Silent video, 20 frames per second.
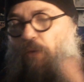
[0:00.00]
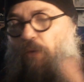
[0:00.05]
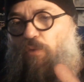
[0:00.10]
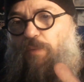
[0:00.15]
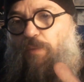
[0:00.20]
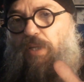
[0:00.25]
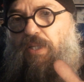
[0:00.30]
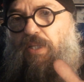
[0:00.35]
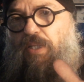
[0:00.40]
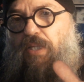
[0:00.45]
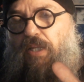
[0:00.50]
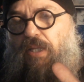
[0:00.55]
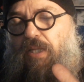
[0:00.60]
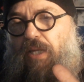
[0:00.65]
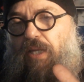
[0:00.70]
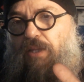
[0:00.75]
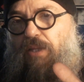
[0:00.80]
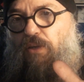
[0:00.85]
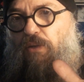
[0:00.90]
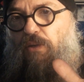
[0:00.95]
le biais de cette
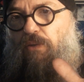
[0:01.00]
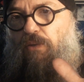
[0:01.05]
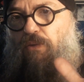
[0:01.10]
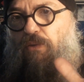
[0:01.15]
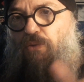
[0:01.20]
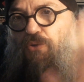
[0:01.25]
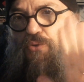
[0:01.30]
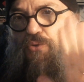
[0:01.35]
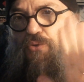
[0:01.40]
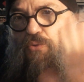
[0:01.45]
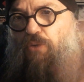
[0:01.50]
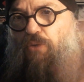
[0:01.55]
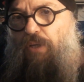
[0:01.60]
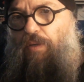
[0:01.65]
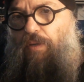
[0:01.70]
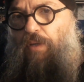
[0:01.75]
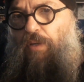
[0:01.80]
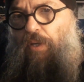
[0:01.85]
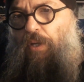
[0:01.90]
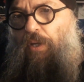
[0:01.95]
cagnotte, je
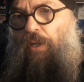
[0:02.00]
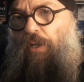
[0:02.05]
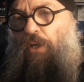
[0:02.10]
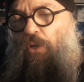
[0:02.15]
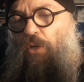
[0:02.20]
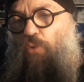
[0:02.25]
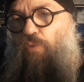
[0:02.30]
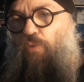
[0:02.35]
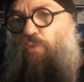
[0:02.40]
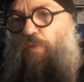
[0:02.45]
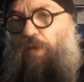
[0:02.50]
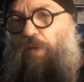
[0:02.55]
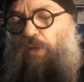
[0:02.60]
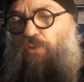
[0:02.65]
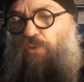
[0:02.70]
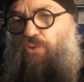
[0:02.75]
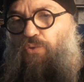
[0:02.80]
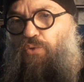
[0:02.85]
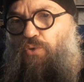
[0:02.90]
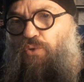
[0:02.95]
l'ai
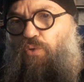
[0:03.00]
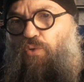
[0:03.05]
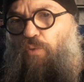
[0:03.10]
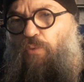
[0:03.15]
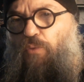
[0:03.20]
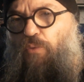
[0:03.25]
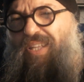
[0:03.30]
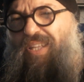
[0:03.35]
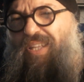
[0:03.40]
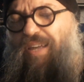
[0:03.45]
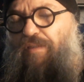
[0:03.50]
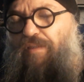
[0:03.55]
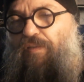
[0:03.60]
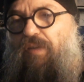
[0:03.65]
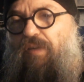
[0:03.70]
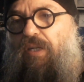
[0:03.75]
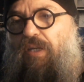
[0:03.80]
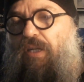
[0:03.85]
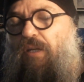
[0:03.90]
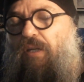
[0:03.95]
ouverte jusqu'au mois
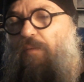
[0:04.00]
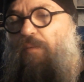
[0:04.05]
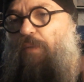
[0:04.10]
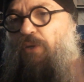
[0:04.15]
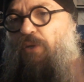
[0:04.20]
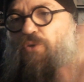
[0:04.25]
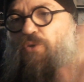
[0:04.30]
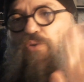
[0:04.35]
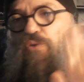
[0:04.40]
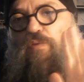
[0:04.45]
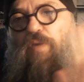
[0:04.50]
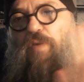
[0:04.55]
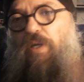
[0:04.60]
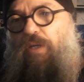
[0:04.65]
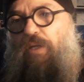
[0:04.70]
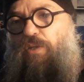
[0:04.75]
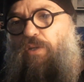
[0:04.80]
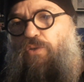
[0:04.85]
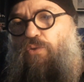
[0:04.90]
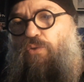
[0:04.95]
d'avril, mais je
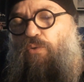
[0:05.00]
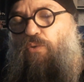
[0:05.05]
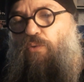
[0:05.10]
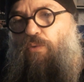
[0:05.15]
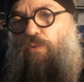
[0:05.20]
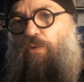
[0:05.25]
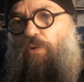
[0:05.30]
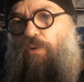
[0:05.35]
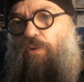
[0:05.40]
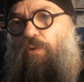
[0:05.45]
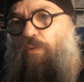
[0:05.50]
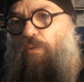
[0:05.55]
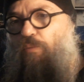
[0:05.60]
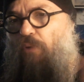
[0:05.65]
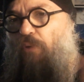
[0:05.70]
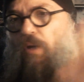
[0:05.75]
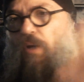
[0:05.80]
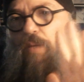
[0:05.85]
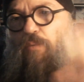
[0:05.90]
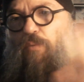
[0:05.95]
verrai selon, on
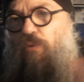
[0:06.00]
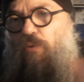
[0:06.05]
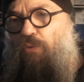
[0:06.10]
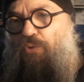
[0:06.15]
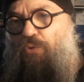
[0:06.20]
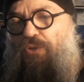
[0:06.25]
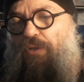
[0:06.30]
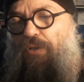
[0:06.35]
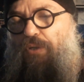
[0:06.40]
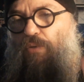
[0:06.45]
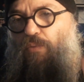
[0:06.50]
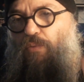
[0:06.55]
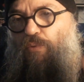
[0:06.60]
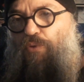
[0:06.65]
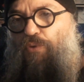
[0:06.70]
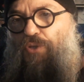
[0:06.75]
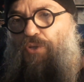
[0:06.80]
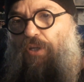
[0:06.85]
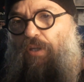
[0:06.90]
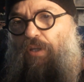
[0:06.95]
pourra la prolonger, le
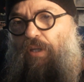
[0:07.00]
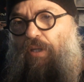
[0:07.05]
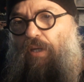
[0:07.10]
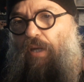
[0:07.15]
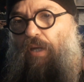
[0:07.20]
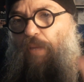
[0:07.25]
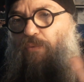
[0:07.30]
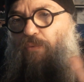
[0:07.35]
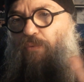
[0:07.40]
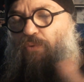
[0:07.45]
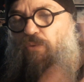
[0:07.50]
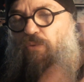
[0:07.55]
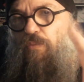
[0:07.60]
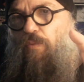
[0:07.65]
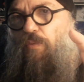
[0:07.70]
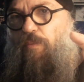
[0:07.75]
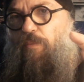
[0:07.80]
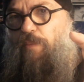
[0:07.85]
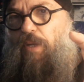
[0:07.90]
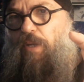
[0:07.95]
projet n'est
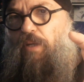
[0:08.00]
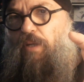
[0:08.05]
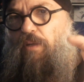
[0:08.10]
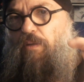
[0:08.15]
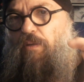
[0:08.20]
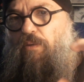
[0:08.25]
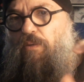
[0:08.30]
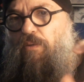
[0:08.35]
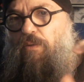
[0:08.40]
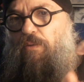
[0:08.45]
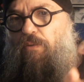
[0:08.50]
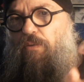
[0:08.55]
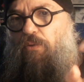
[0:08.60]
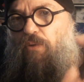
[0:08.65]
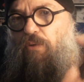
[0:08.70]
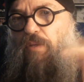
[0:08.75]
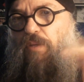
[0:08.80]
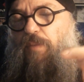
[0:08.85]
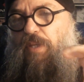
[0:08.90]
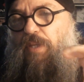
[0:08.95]
absolument pas
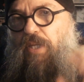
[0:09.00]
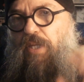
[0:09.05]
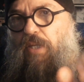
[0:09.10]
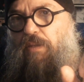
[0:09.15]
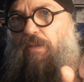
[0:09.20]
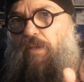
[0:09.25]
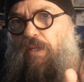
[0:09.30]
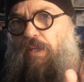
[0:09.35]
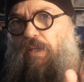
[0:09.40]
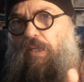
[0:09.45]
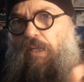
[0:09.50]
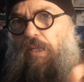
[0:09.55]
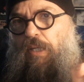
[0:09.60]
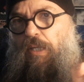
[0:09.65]
dans l'immédiateté,